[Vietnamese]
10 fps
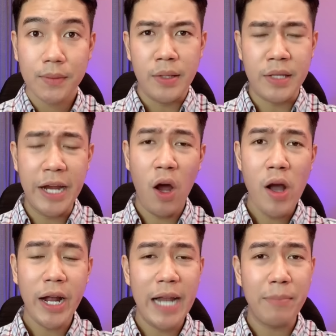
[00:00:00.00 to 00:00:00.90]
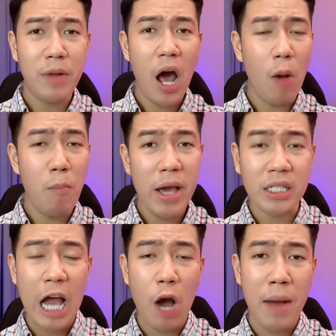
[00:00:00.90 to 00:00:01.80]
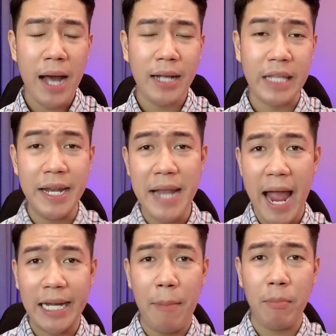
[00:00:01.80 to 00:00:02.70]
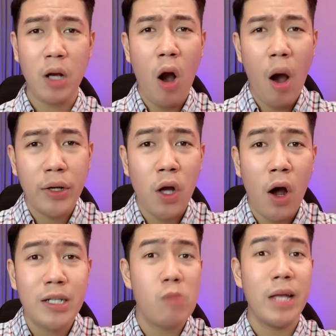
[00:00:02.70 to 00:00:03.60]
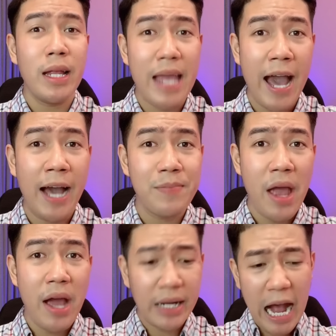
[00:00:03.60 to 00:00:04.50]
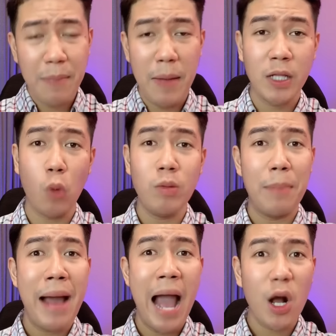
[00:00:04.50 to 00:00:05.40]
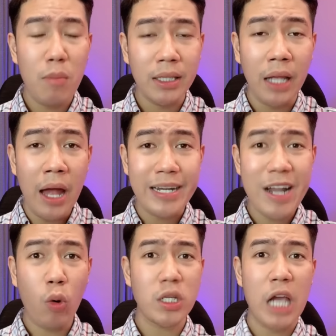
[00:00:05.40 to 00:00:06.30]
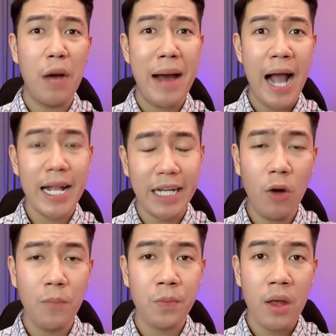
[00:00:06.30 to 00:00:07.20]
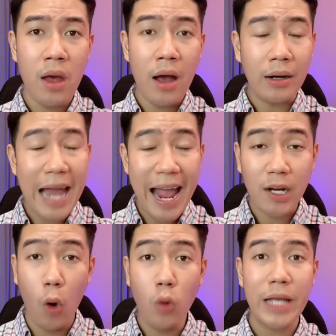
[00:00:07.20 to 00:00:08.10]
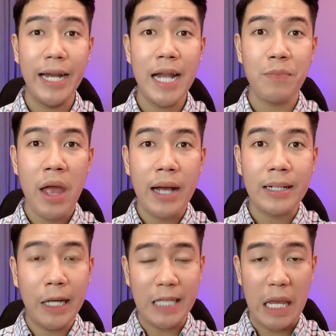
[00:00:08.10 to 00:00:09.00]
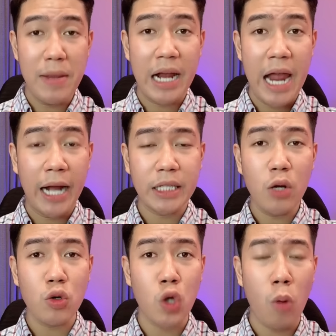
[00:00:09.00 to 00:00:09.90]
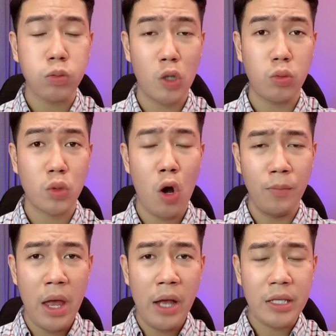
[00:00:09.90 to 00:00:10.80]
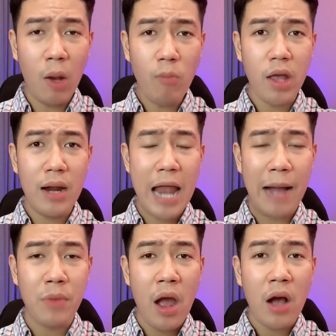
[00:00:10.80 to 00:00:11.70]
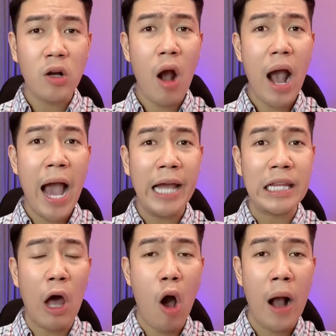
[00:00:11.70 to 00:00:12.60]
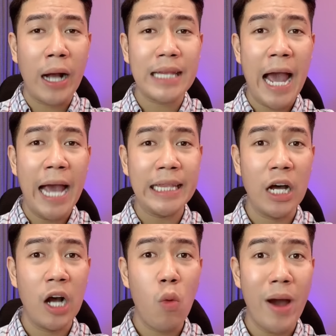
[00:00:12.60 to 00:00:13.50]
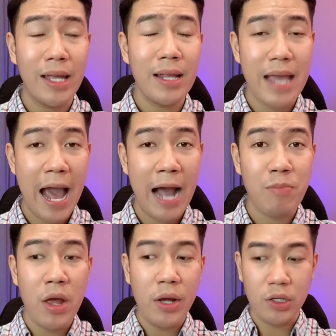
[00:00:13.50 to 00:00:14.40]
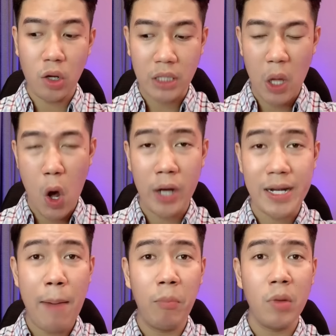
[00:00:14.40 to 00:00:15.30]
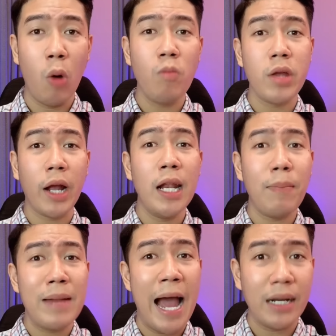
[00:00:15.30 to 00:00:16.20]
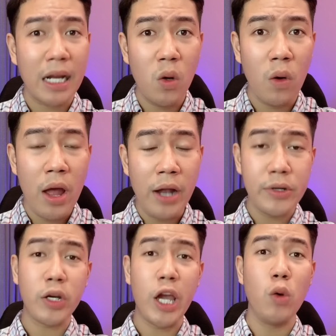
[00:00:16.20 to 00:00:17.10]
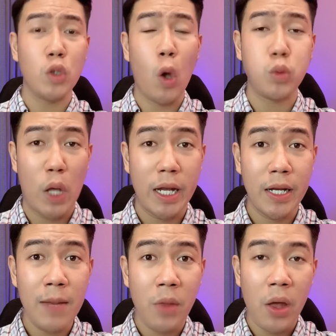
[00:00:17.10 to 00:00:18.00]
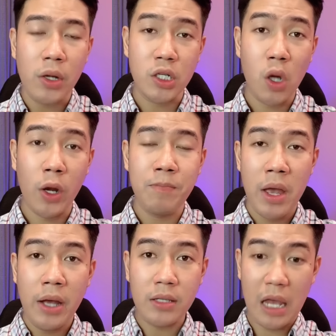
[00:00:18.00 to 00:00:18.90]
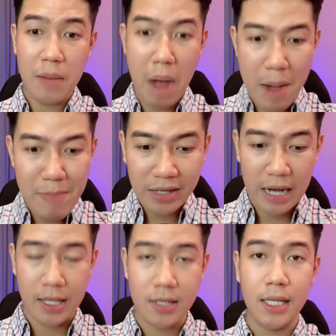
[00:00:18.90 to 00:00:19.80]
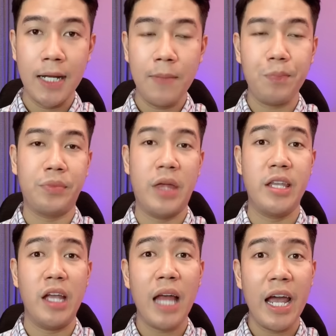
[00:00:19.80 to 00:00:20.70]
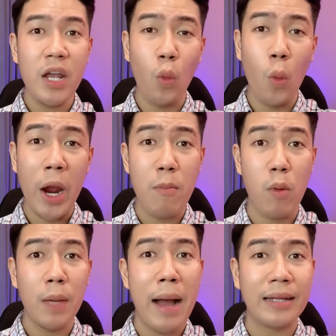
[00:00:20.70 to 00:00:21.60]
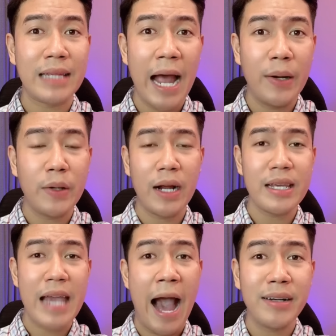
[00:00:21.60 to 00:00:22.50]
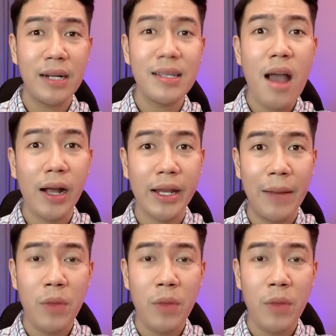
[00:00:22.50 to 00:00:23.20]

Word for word: Chị nói cái đêm đó không biết sao mà chị đang nằm co ro trong vách nhà Kế bên cũng là má của mình Đâu có sợ má gì đâu Đang ngủ vậy đó Cái chị mới nghe cái tiếng rột rột rột Giống như là có ai thò cái tay từ ở ngoài vách nhà Rồi thò đâm lũng những cái lớp lá này luôn Nó kêu sột soạt gì đó Rồi chị mở mắt ra chị nhìn đó Thì chị thấy nguyên một cái bàn tay nó trắng giả trắng dời nè